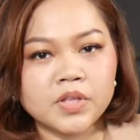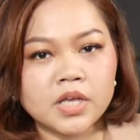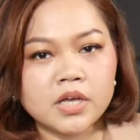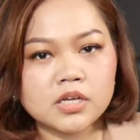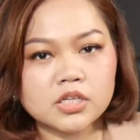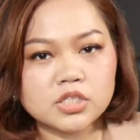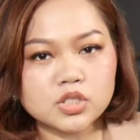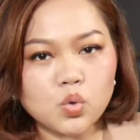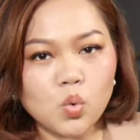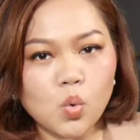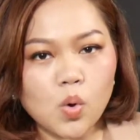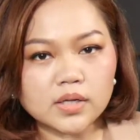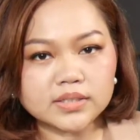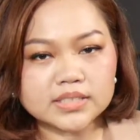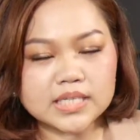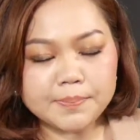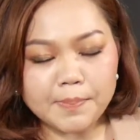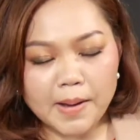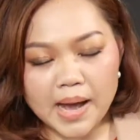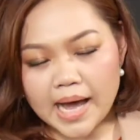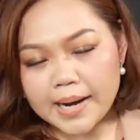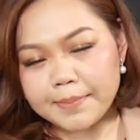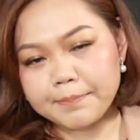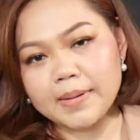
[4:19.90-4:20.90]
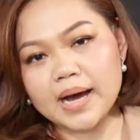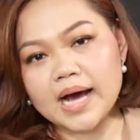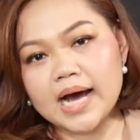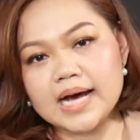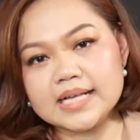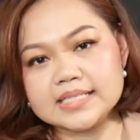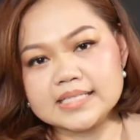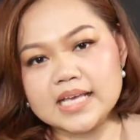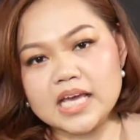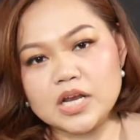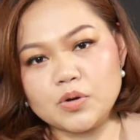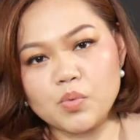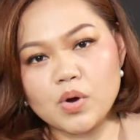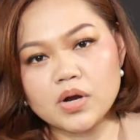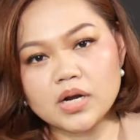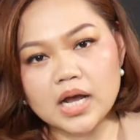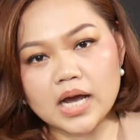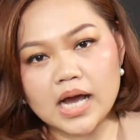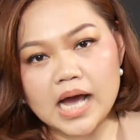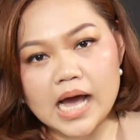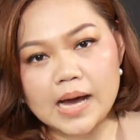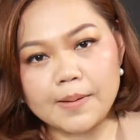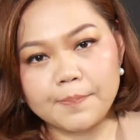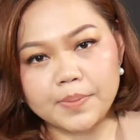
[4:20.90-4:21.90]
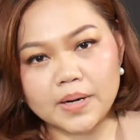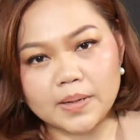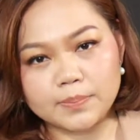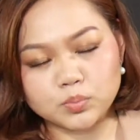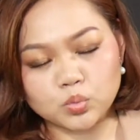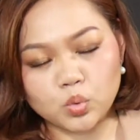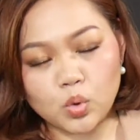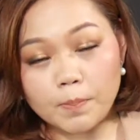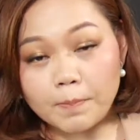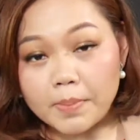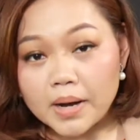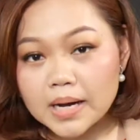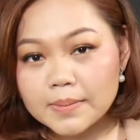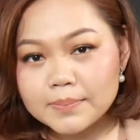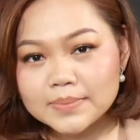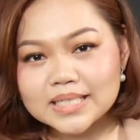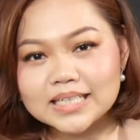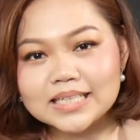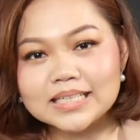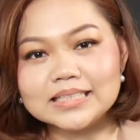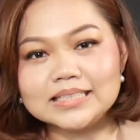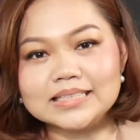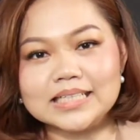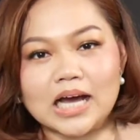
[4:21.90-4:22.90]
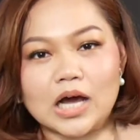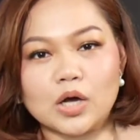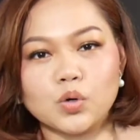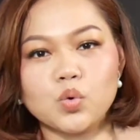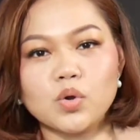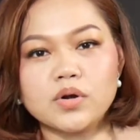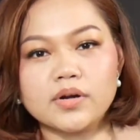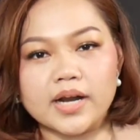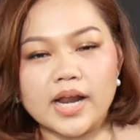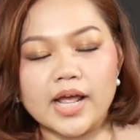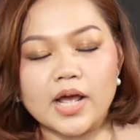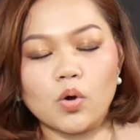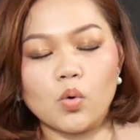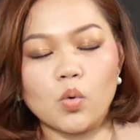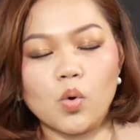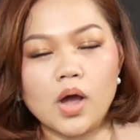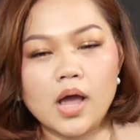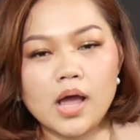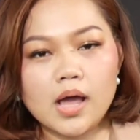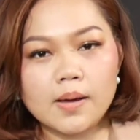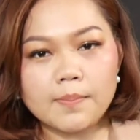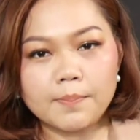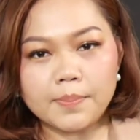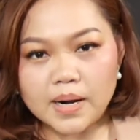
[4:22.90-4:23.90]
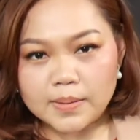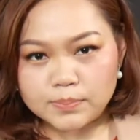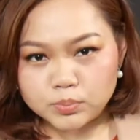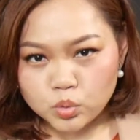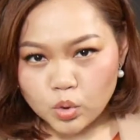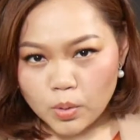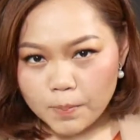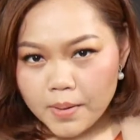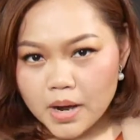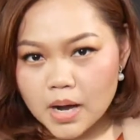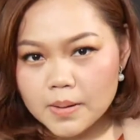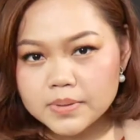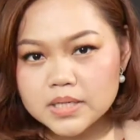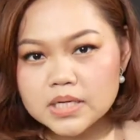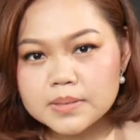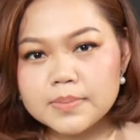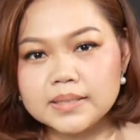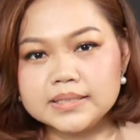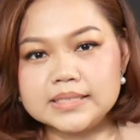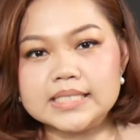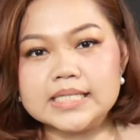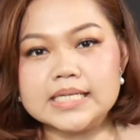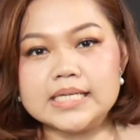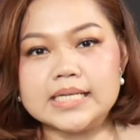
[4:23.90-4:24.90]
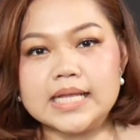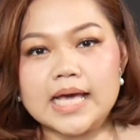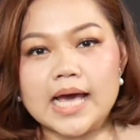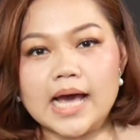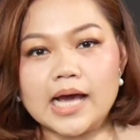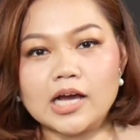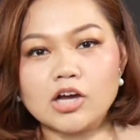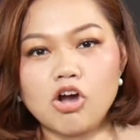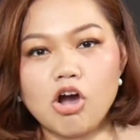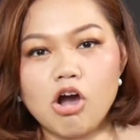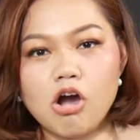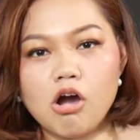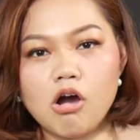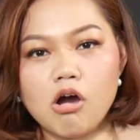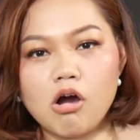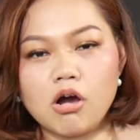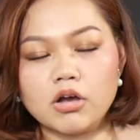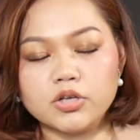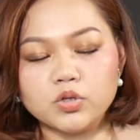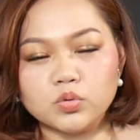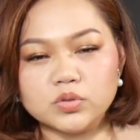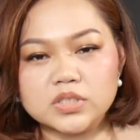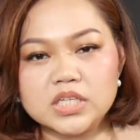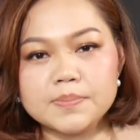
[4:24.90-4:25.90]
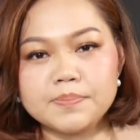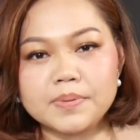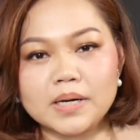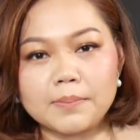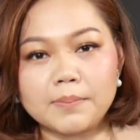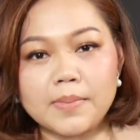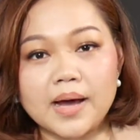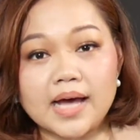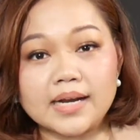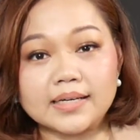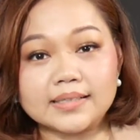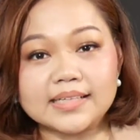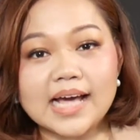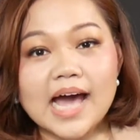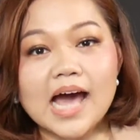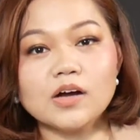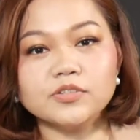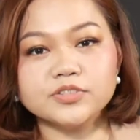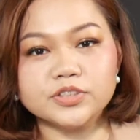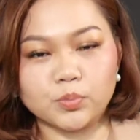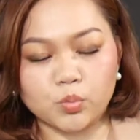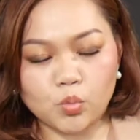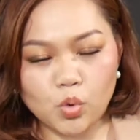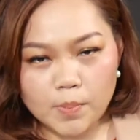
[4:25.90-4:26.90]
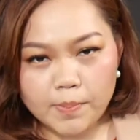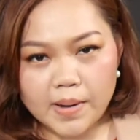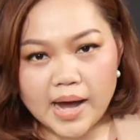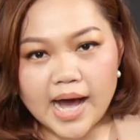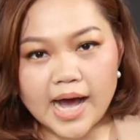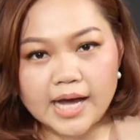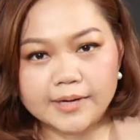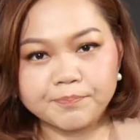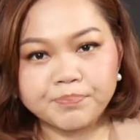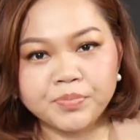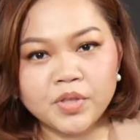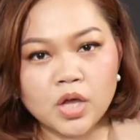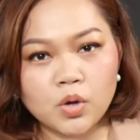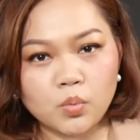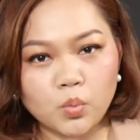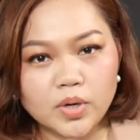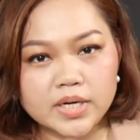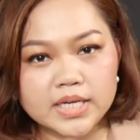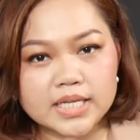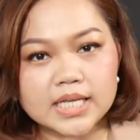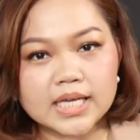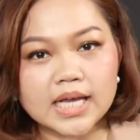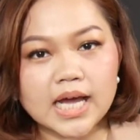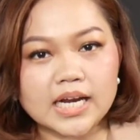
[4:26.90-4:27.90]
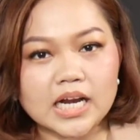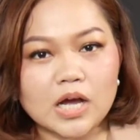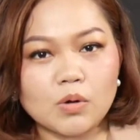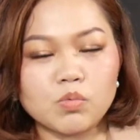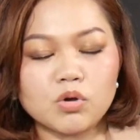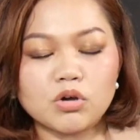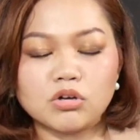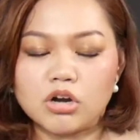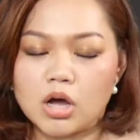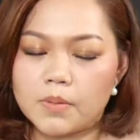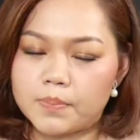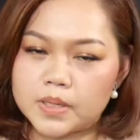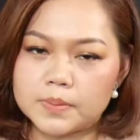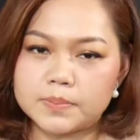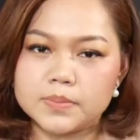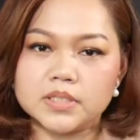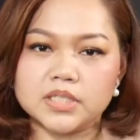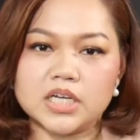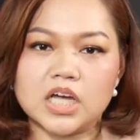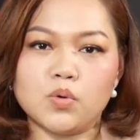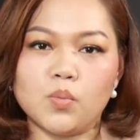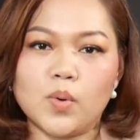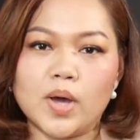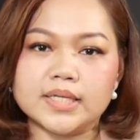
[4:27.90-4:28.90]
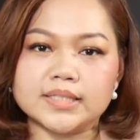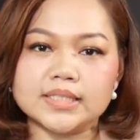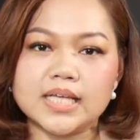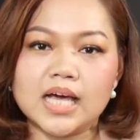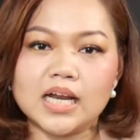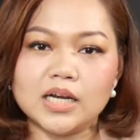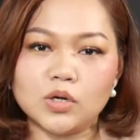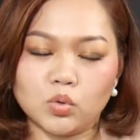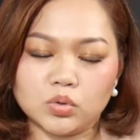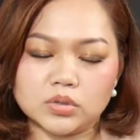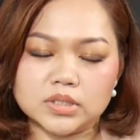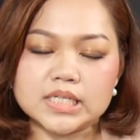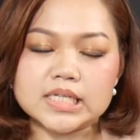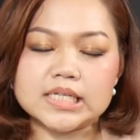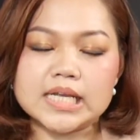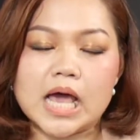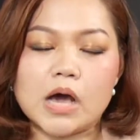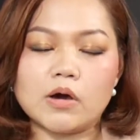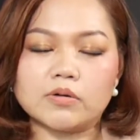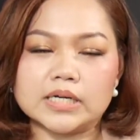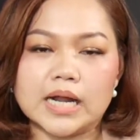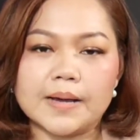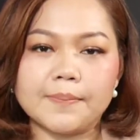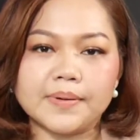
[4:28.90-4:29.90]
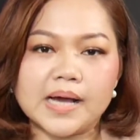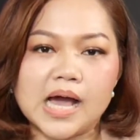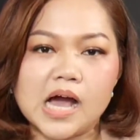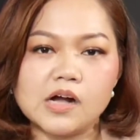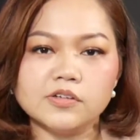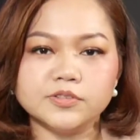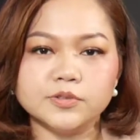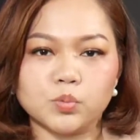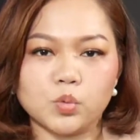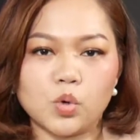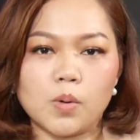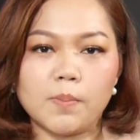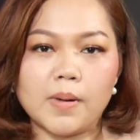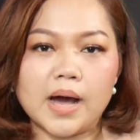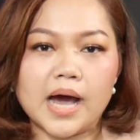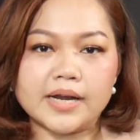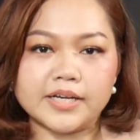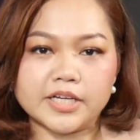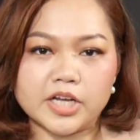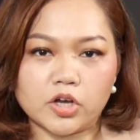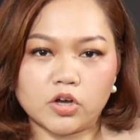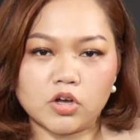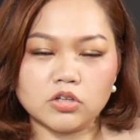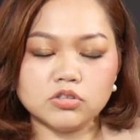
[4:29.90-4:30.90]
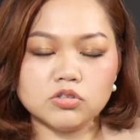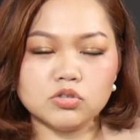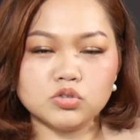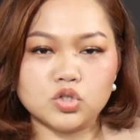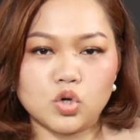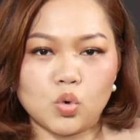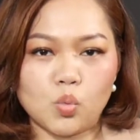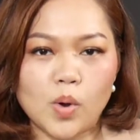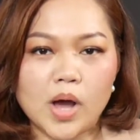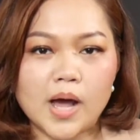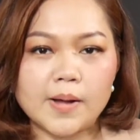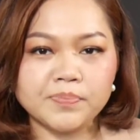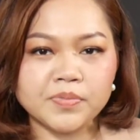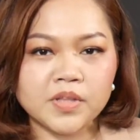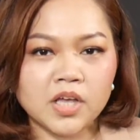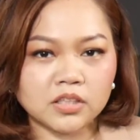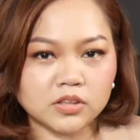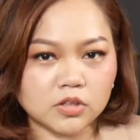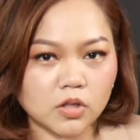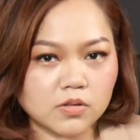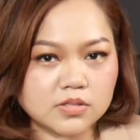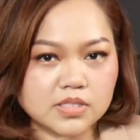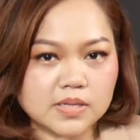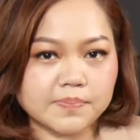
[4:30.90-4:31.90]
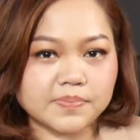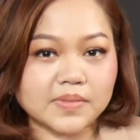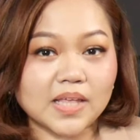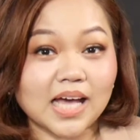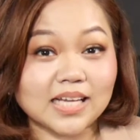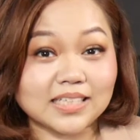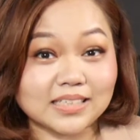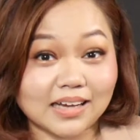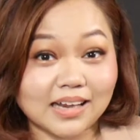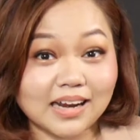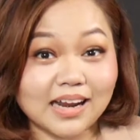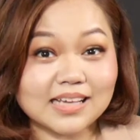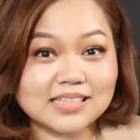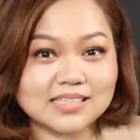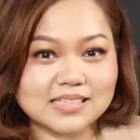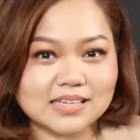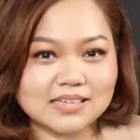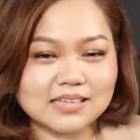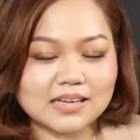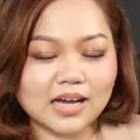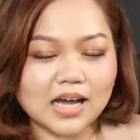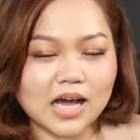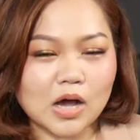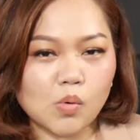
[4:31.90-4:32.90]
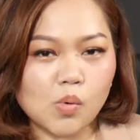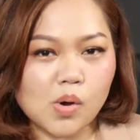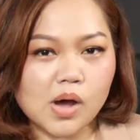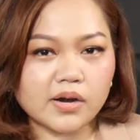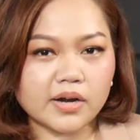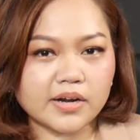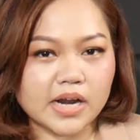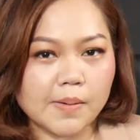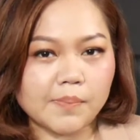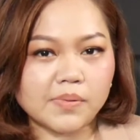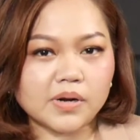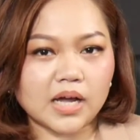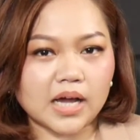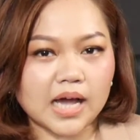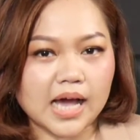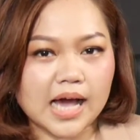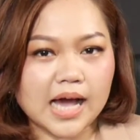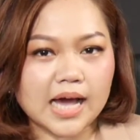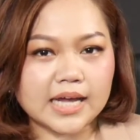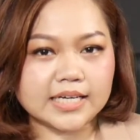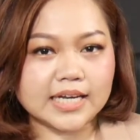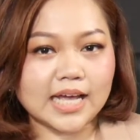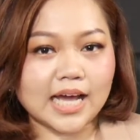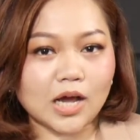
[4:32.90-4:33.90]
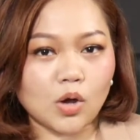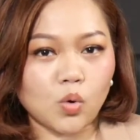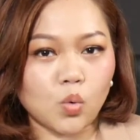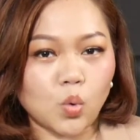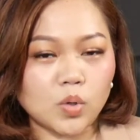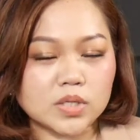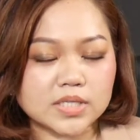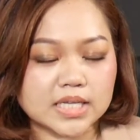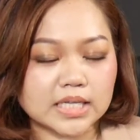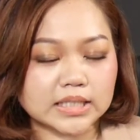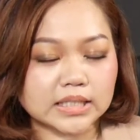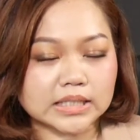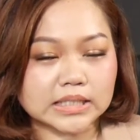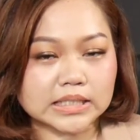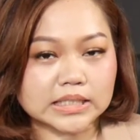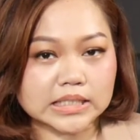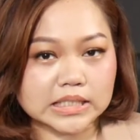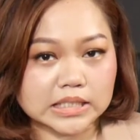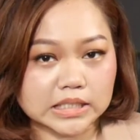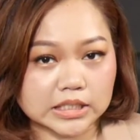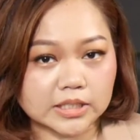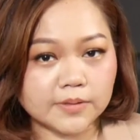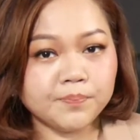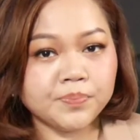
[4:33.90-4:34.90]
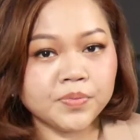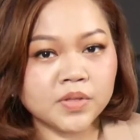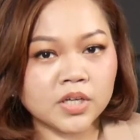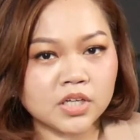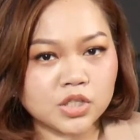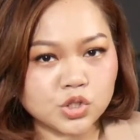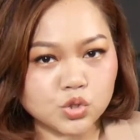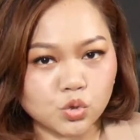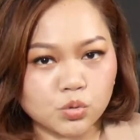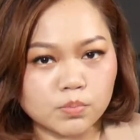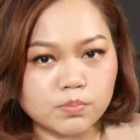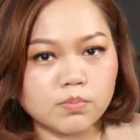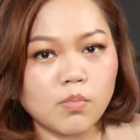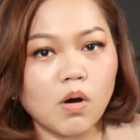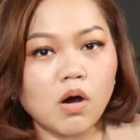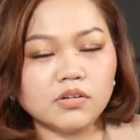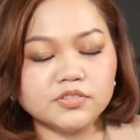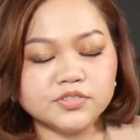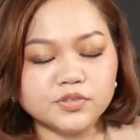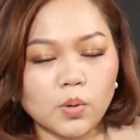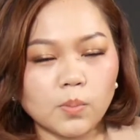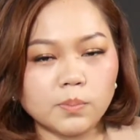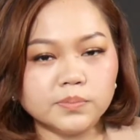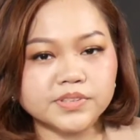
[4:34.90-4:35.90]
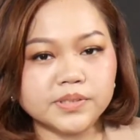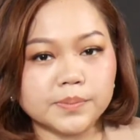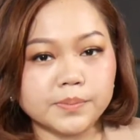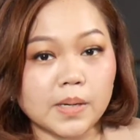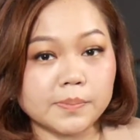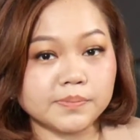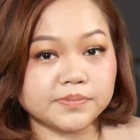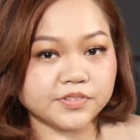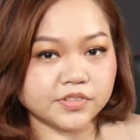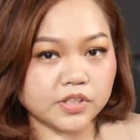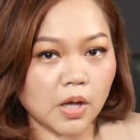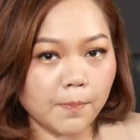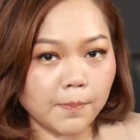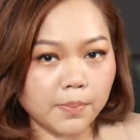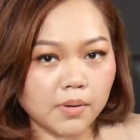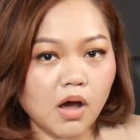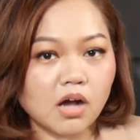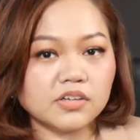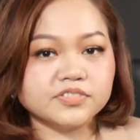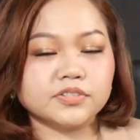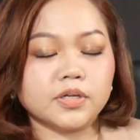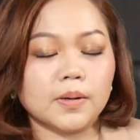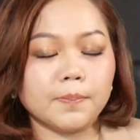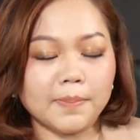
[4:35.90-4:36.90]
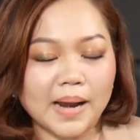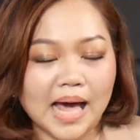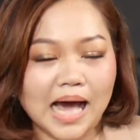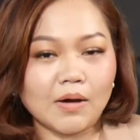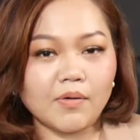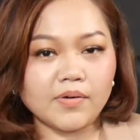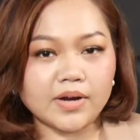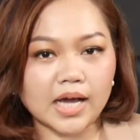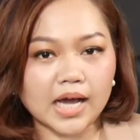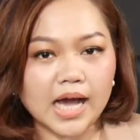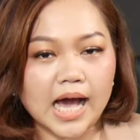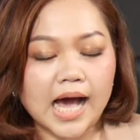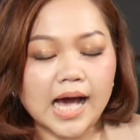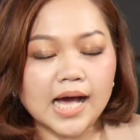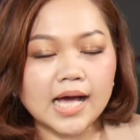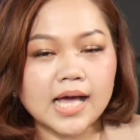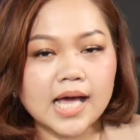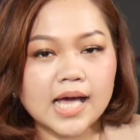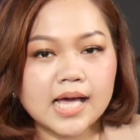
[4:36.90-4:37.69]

ช่วงที่ผ่านมาจะเห็นว่าราคาปรับตัวเพิ่มขึ้นอย่างรวดเร็ว ปรับตัวเพิ่มขึ้นมาทีเนี่ย ก็อยู่ที่ประมาณ 90กว่าบาท วันนี้ค่ะนักวิเคราะห์ประเมินกันไว้ถ้าหลุดที่แนวรับ 90 กว่าบาทเนี่ยก็ต้องถือว่าต้องจับตาอย่างใกล้ชิดนะคะ ว่าระดับราคาเนี่ยควรจะถึงจุดเหมาะสมสำหรับ stop loss หรือเปล่านะคะ